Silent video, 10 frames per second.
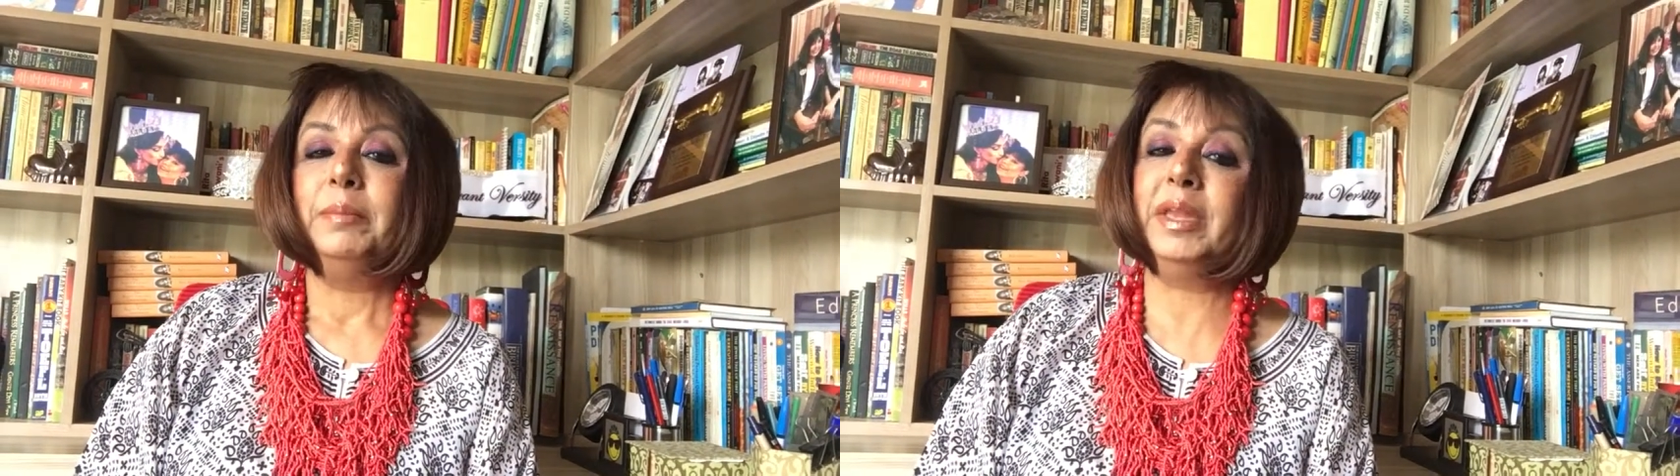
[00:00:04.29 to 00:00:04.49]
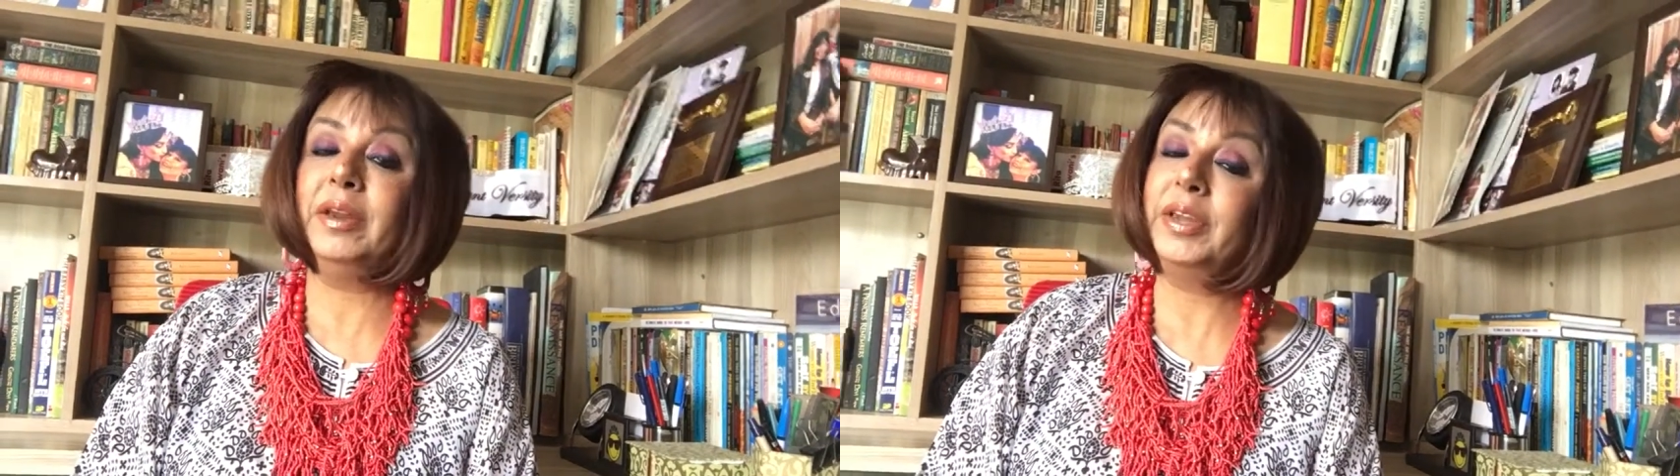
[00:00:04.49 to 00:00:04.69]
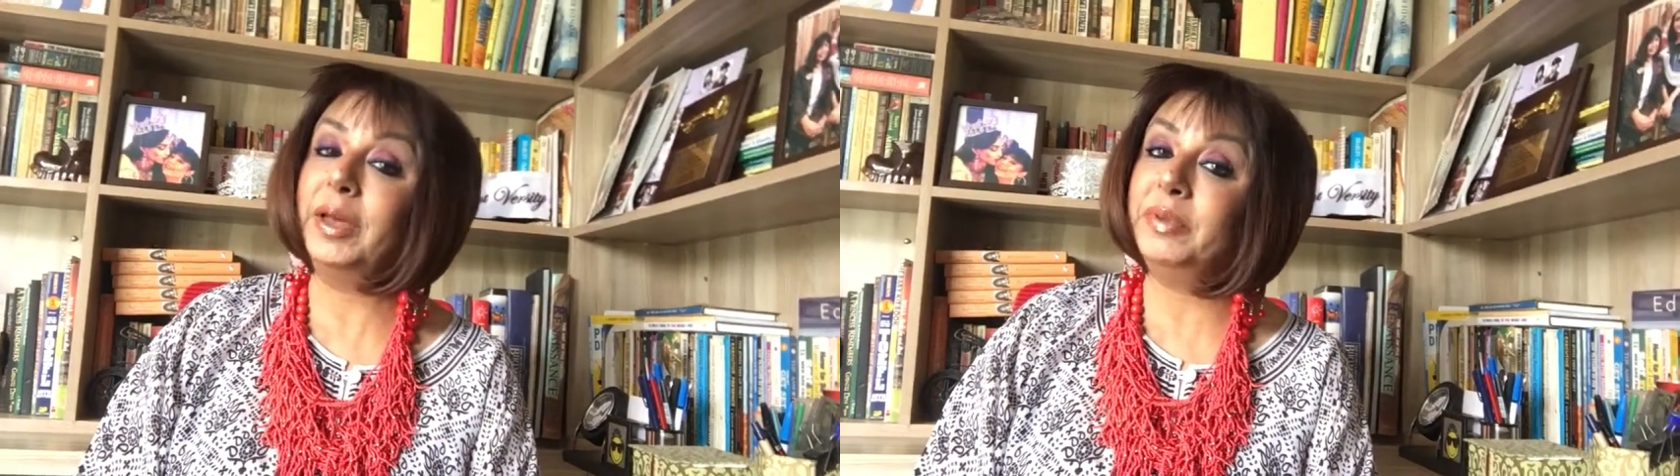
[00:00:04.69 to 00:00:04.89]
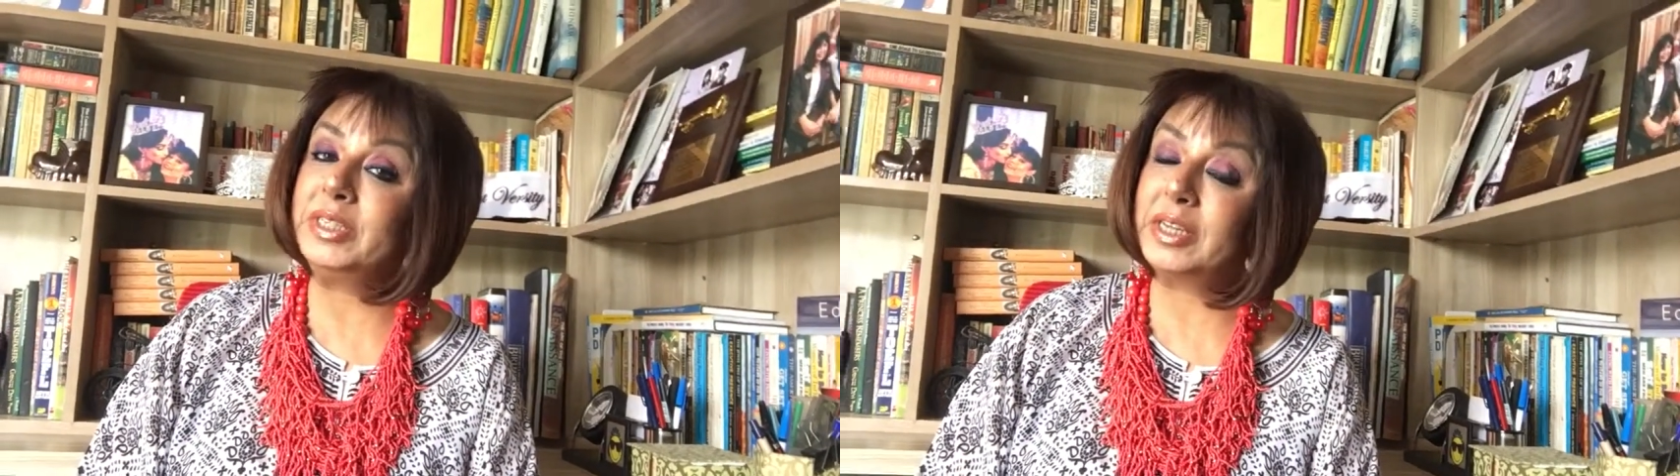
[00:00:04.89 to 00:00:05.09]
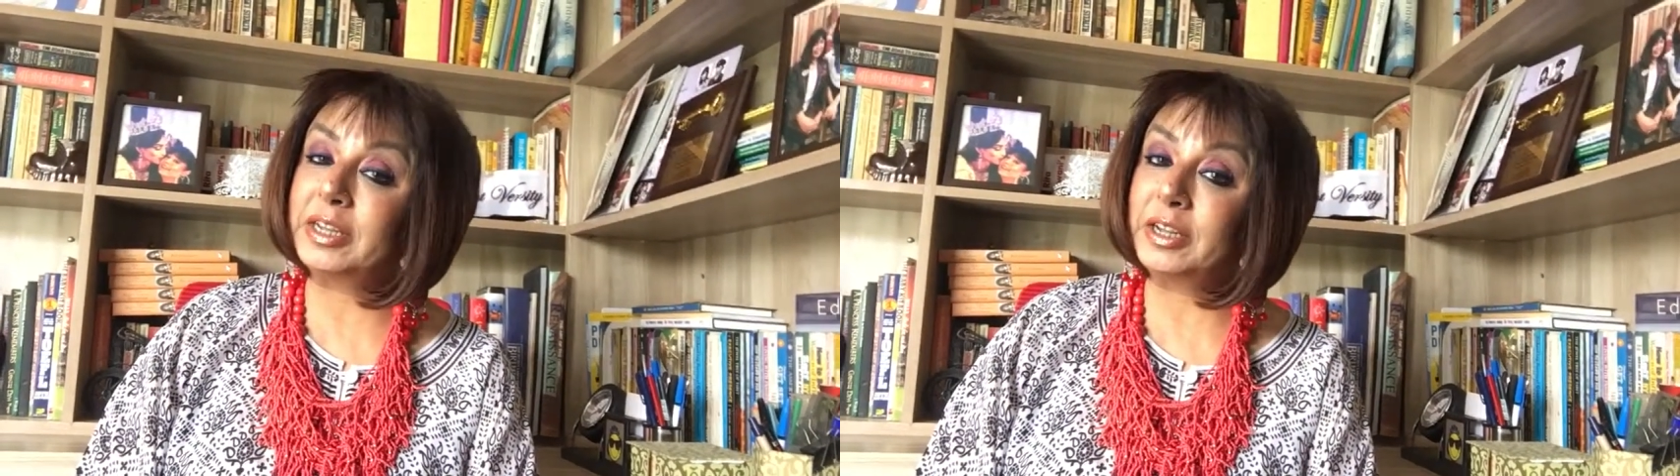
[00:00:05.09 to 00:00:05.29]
मेरा नाम रीचा